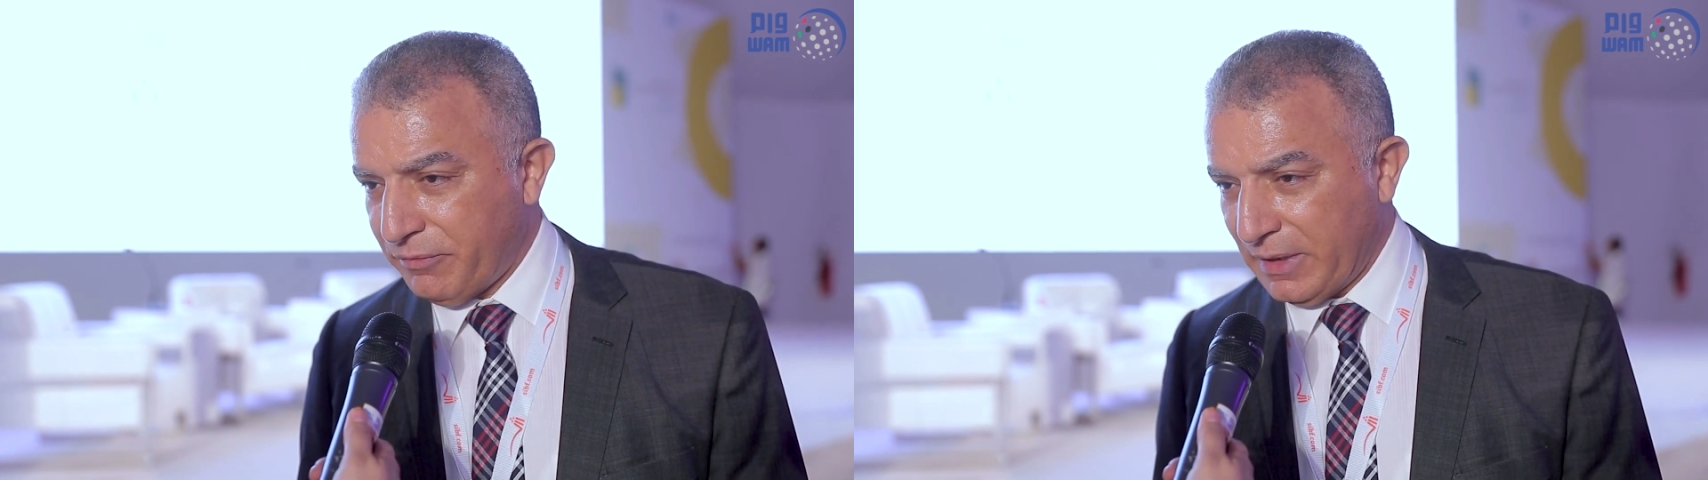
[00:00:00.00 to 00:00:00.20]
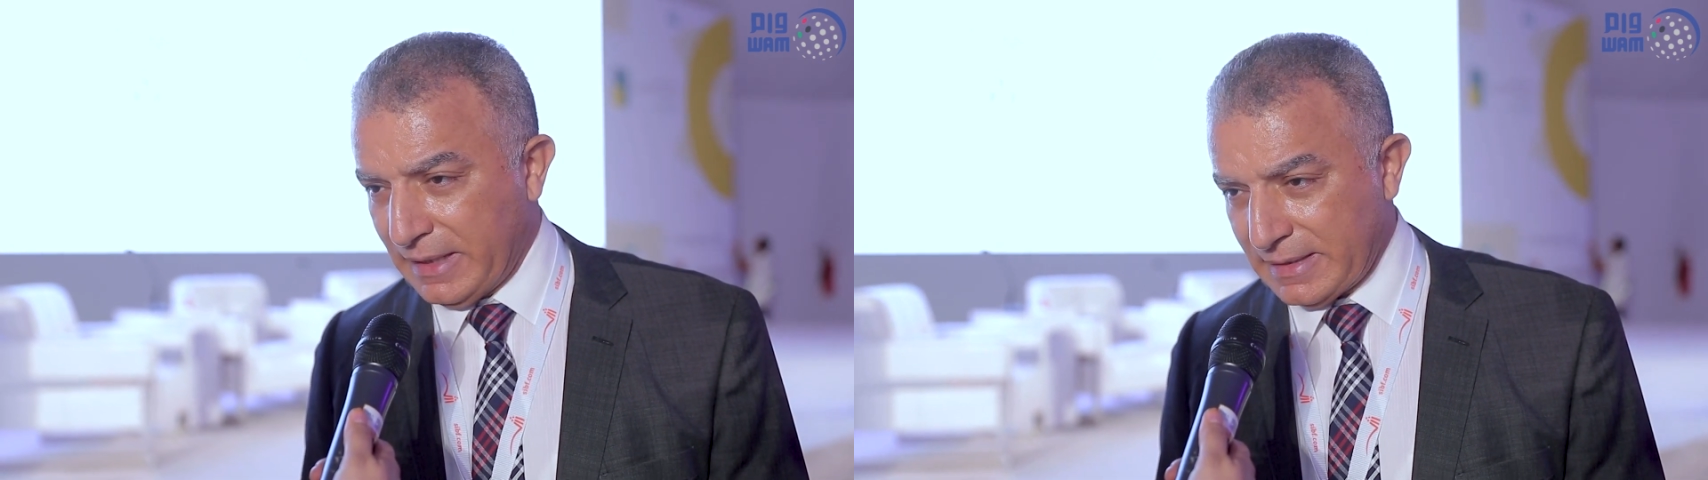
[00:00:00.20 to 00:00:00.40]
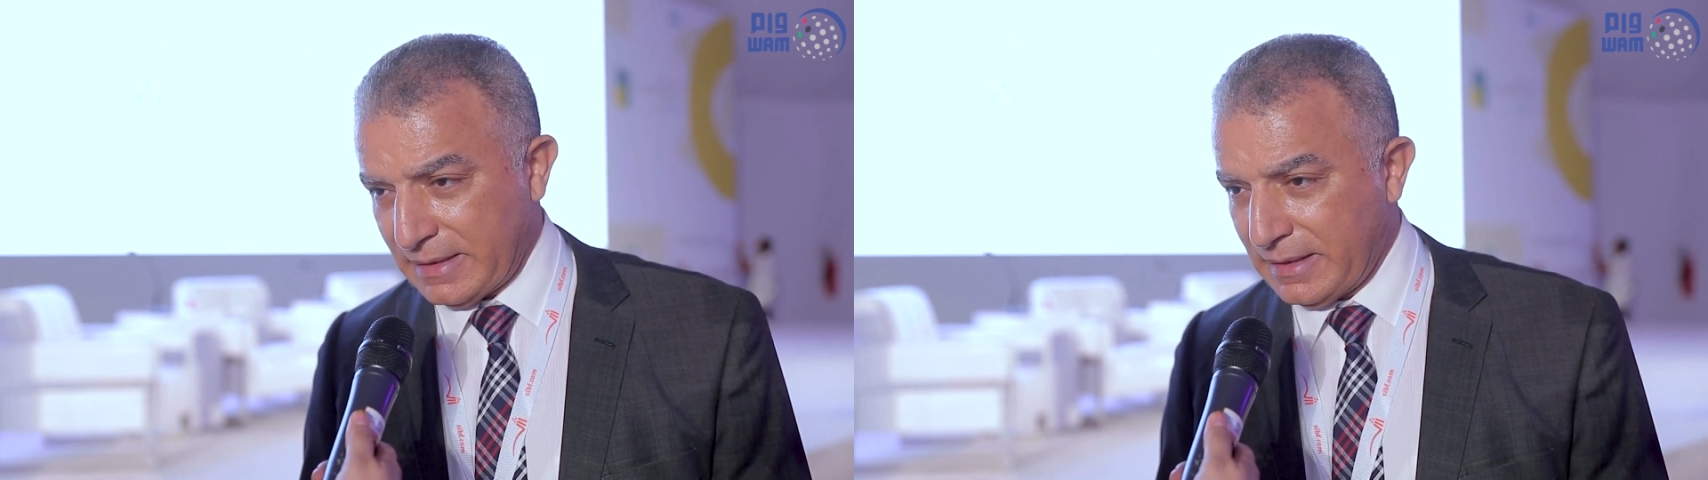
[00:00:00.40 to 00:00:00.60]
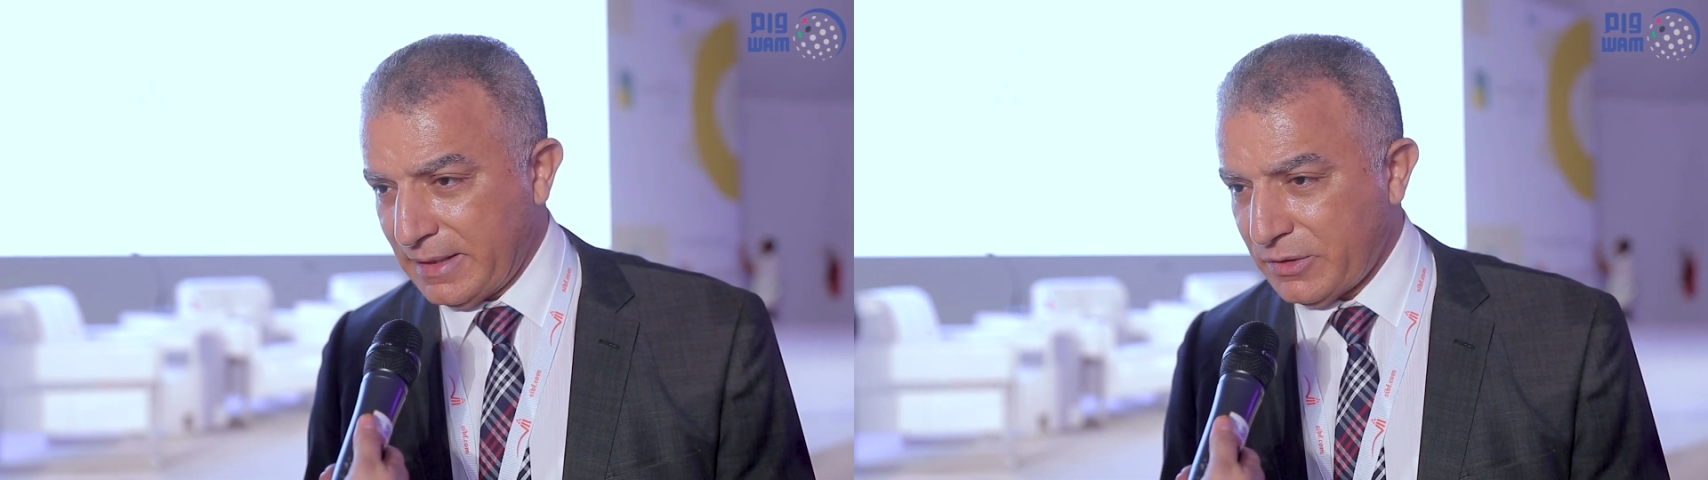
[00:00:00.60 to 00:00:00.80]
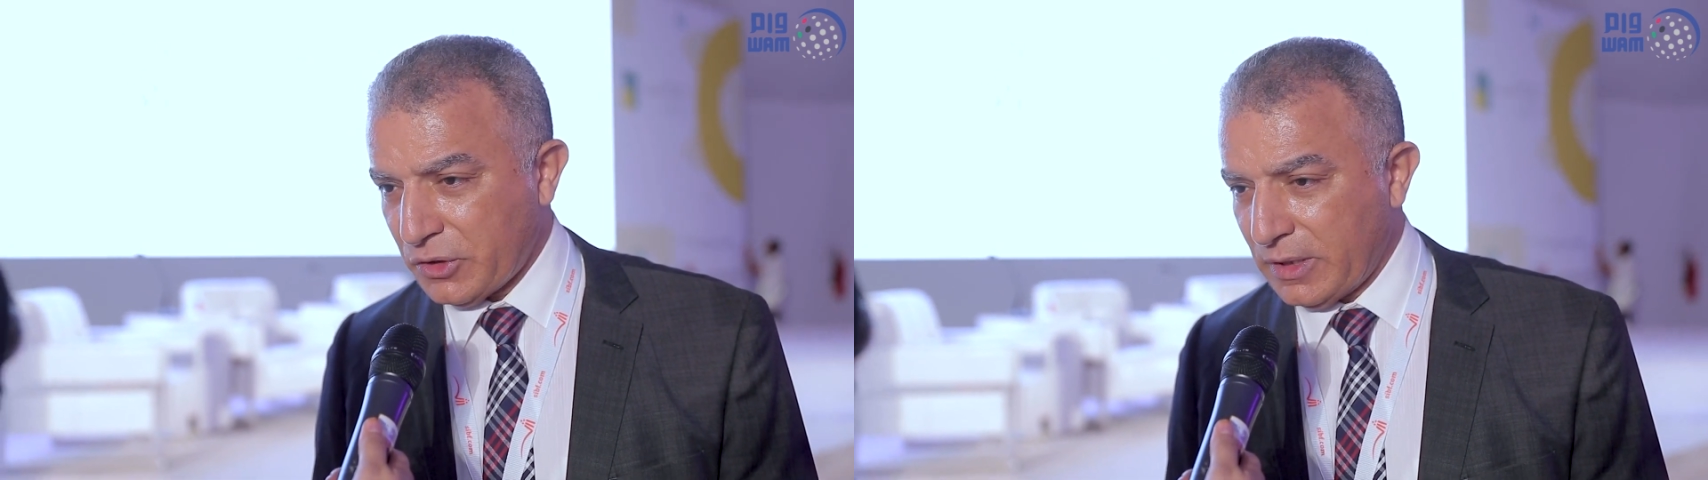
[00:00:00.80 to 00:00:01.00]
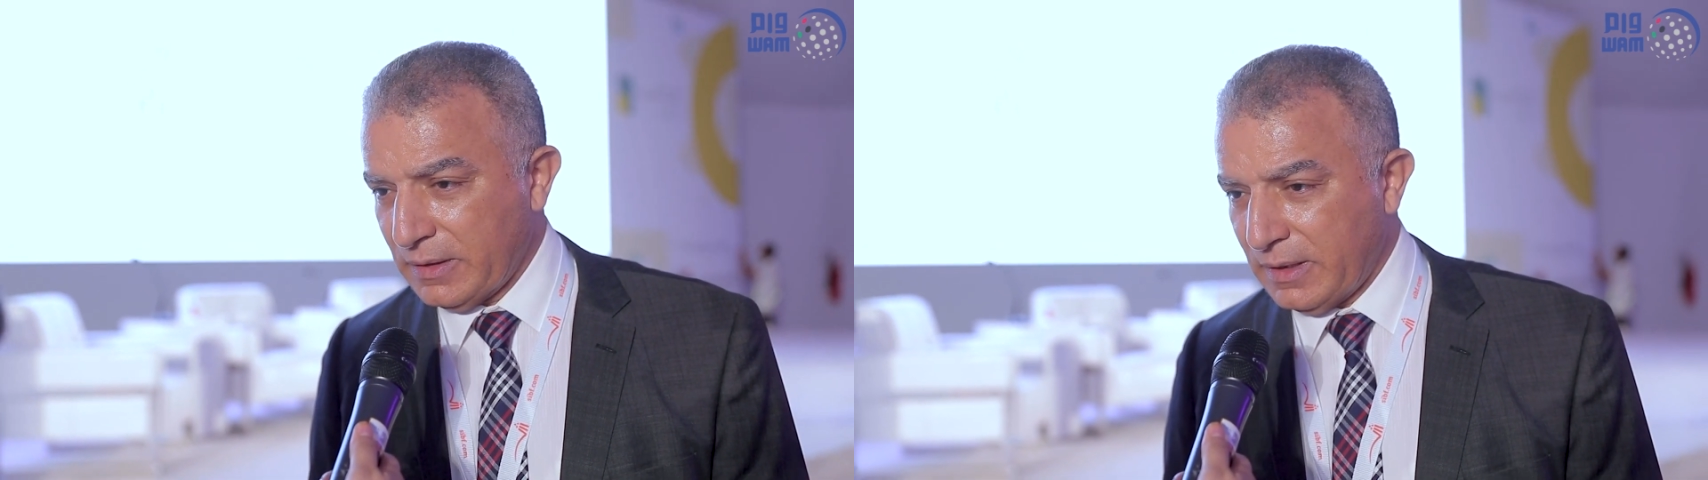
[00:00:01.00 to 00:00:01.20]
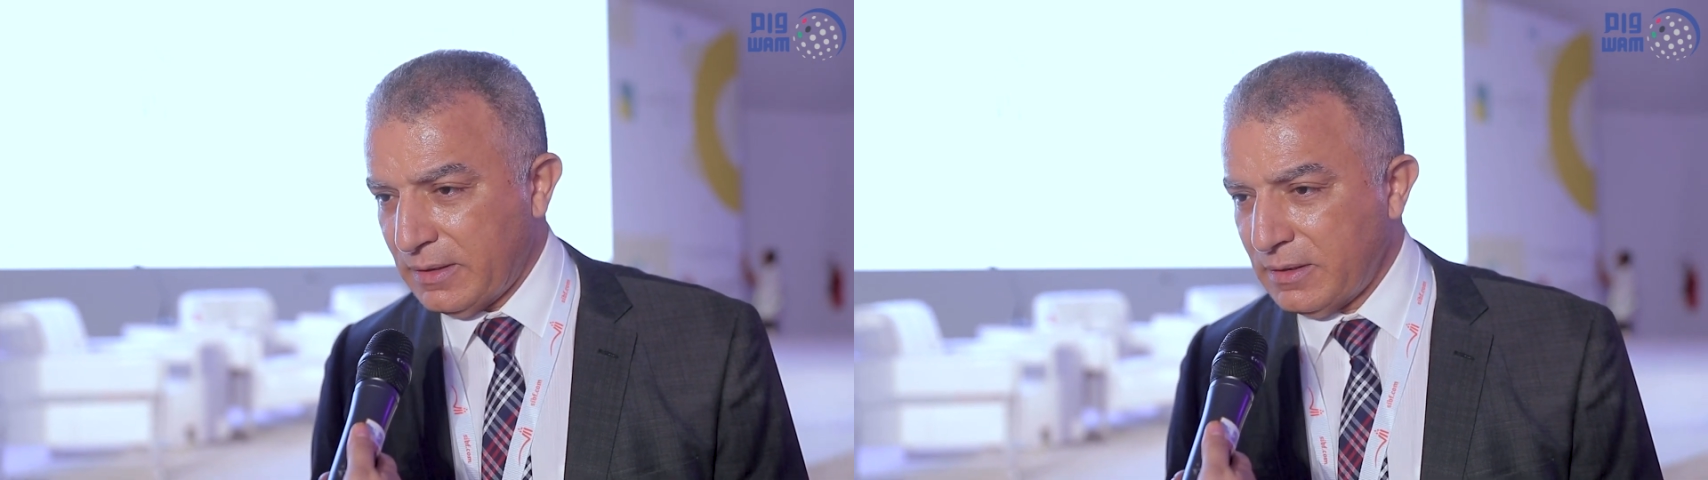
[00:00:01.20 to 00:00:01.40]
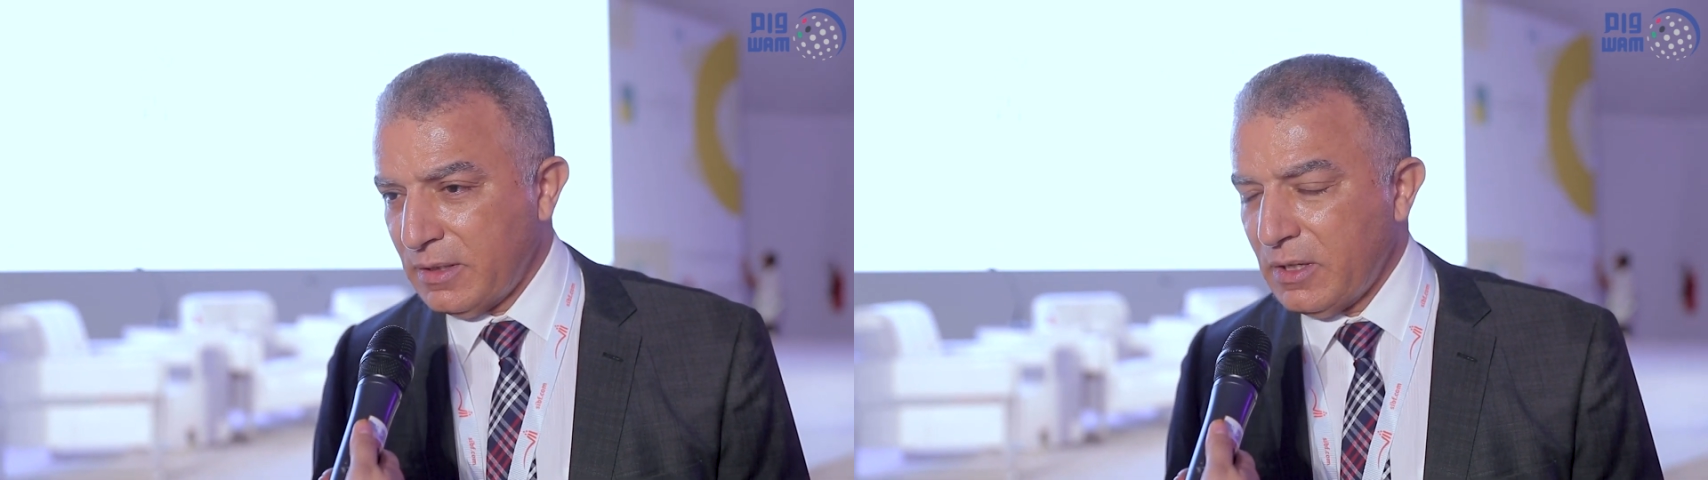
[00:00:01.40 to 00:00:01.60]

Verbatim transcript: في الجلسة اللي جاية إن شاء الله